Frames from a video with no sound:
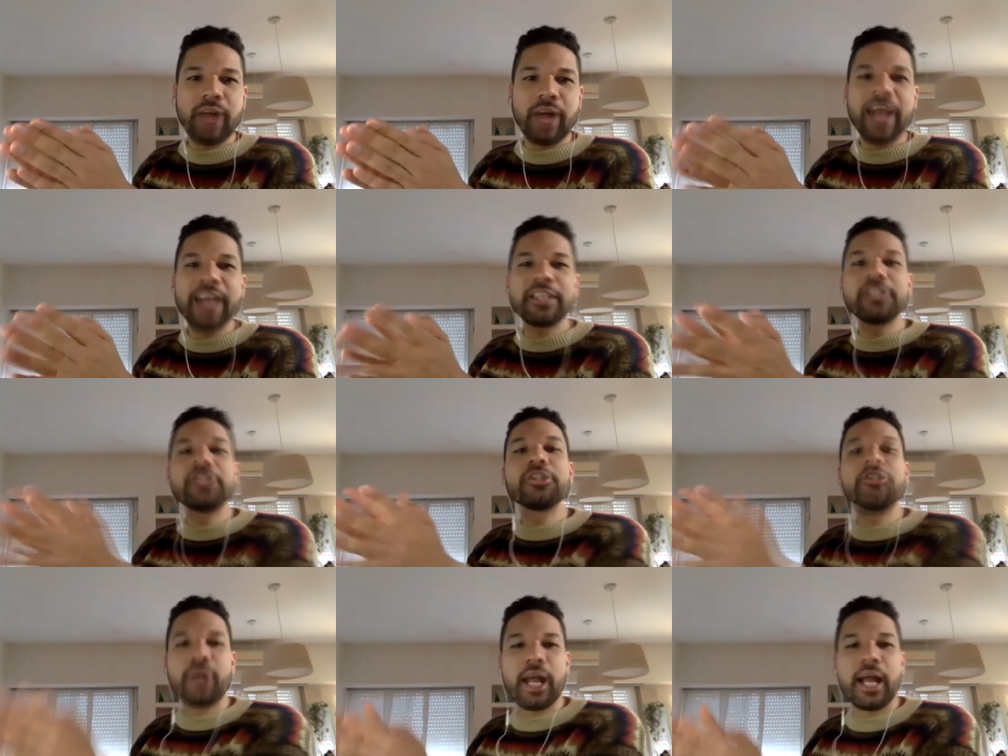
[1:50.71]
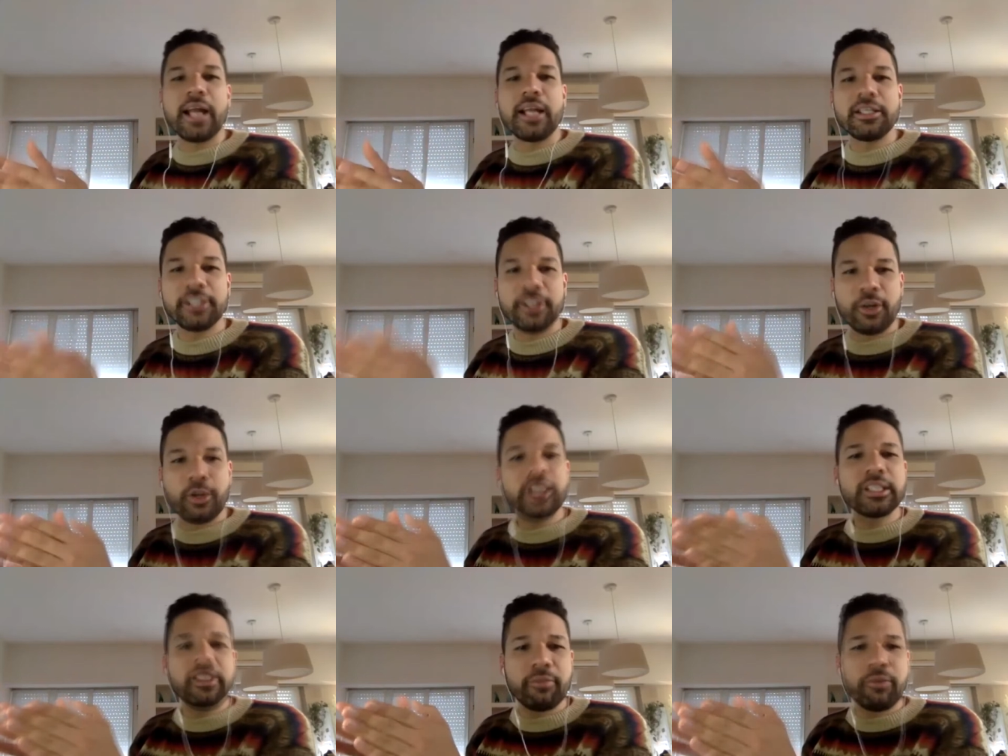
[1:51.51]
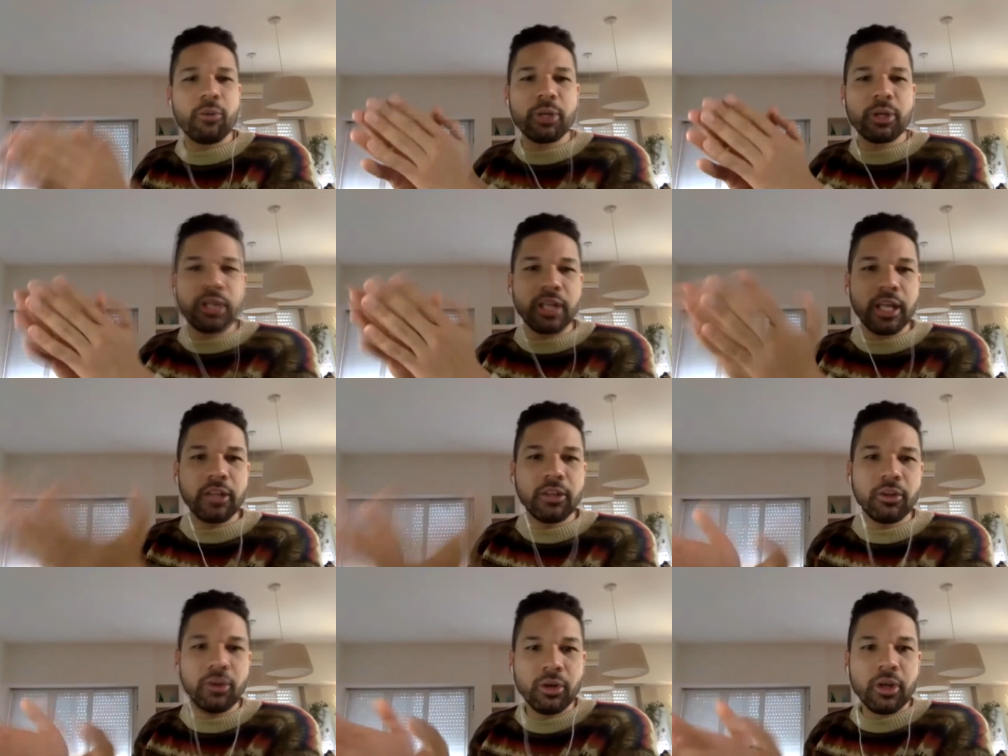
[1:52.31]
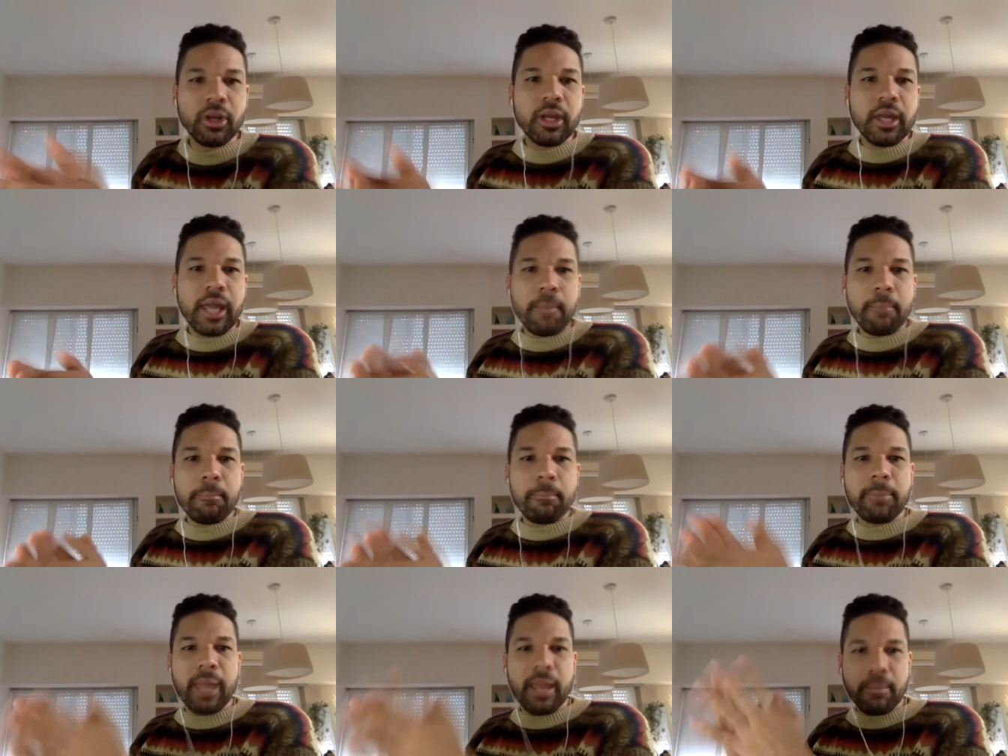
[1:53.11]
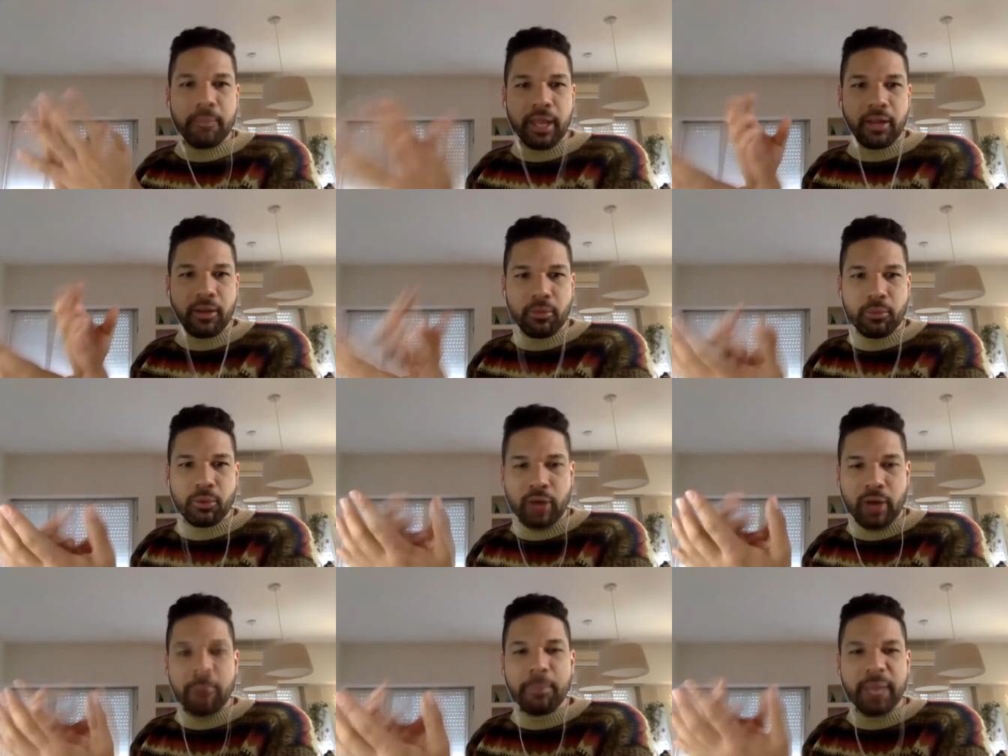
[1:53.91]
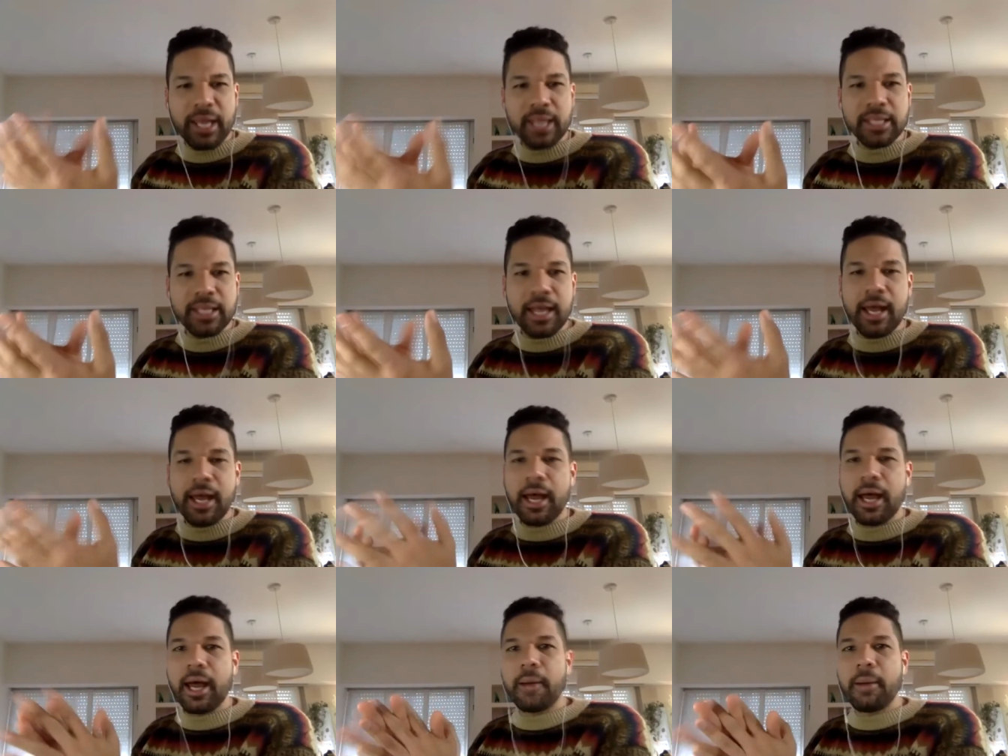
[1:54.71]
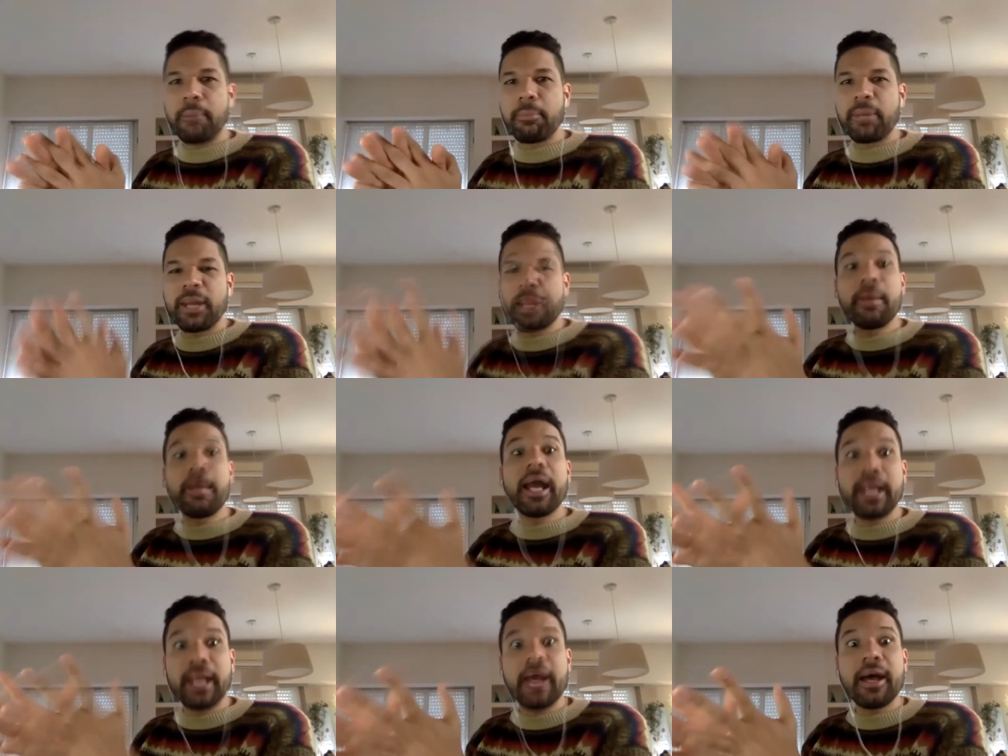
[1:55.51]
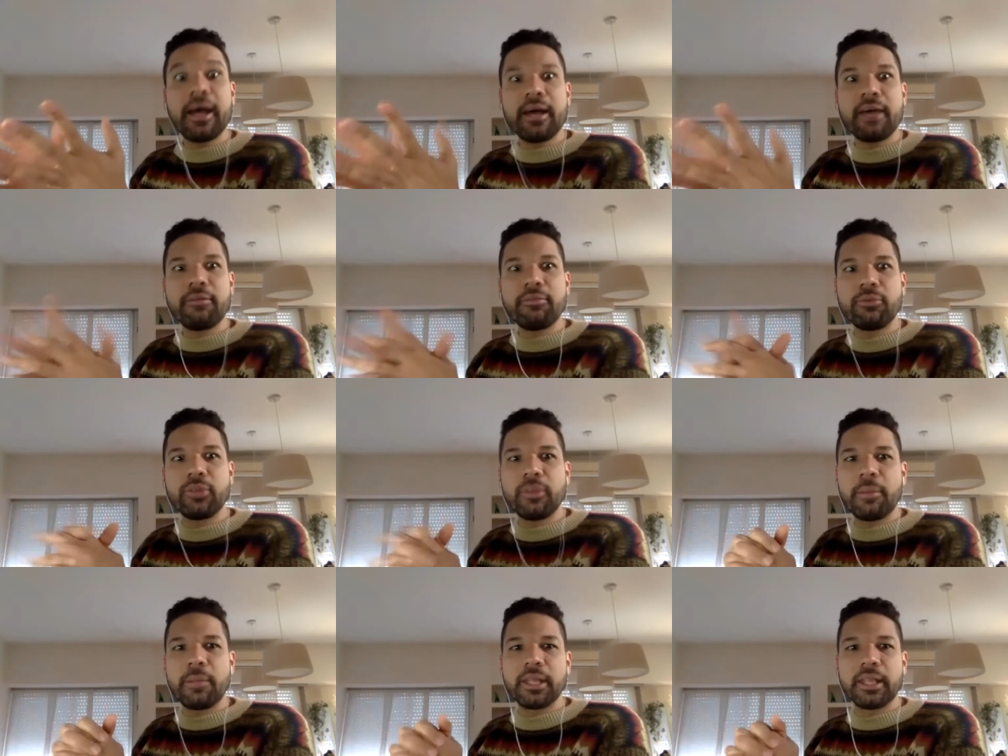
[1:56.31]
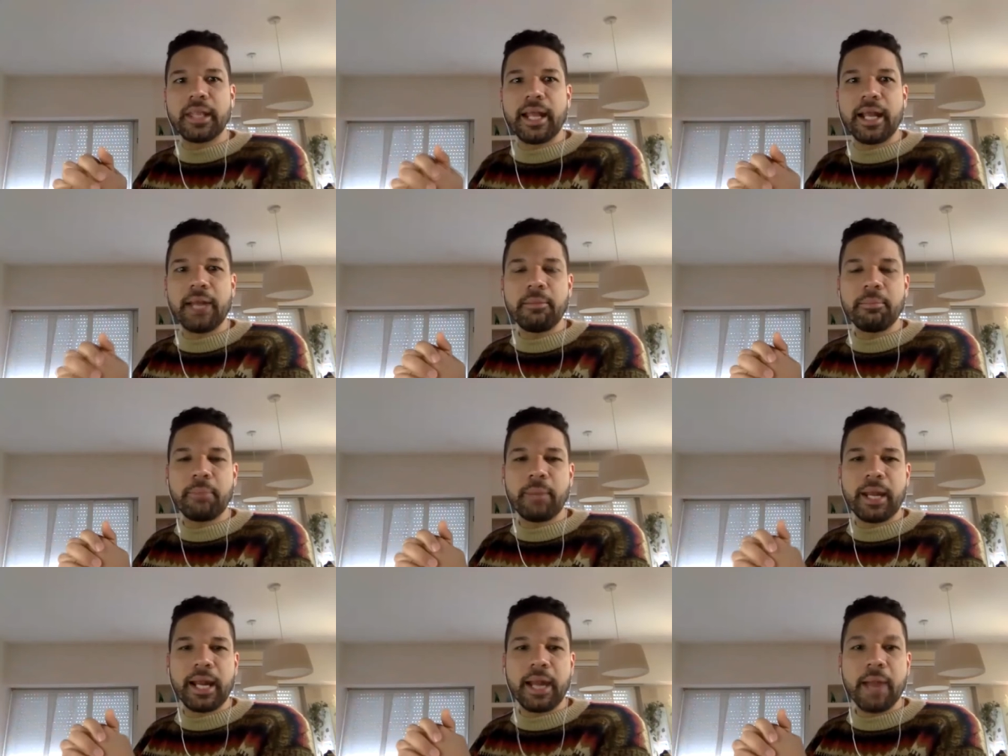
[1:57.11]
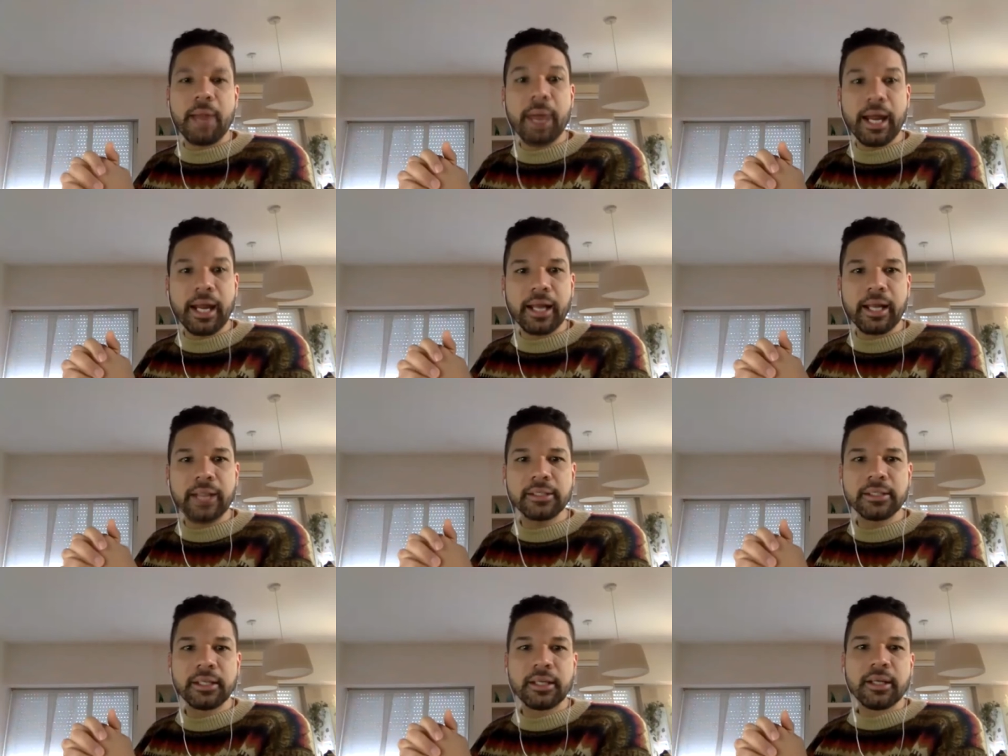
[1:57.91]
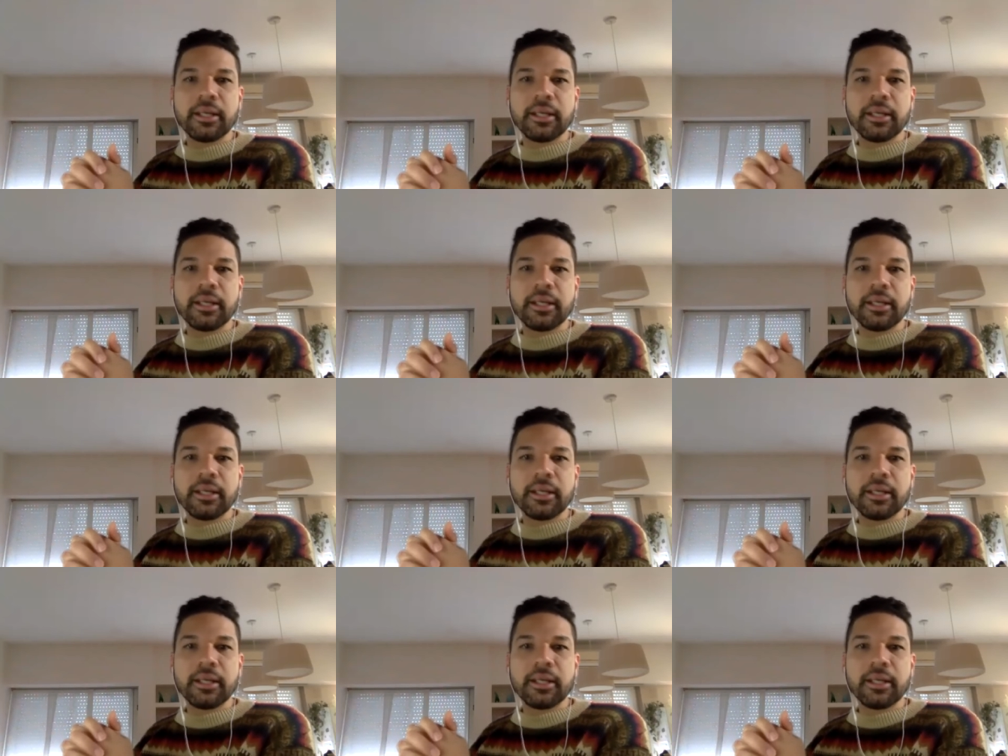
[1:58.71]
adicional, sino que se fue convirtiendo en, como en una pieza primaria fundamental para las marcas.